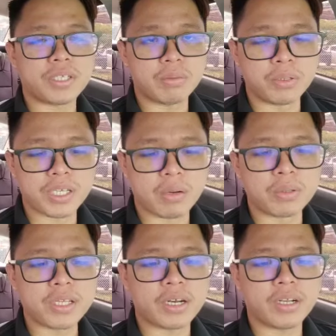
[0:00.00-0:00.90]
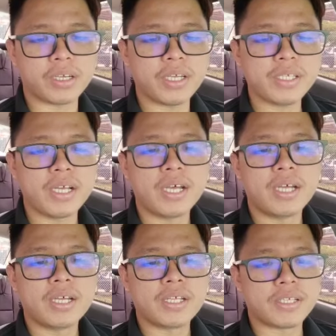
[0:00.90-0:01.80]
sebesar-besarnya case,
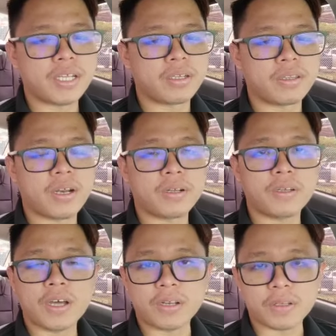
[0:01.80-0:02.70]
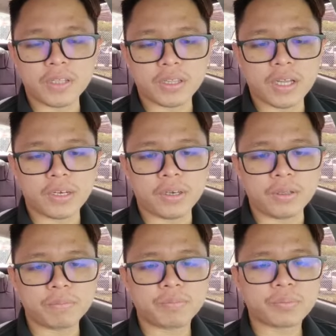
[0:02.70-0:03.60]
saya tertarik dengan kenyataan
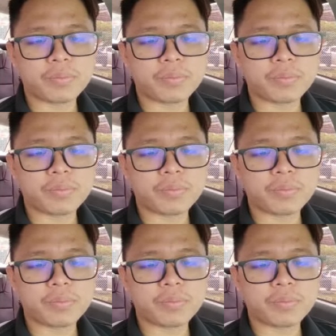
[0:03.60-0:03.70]
ini.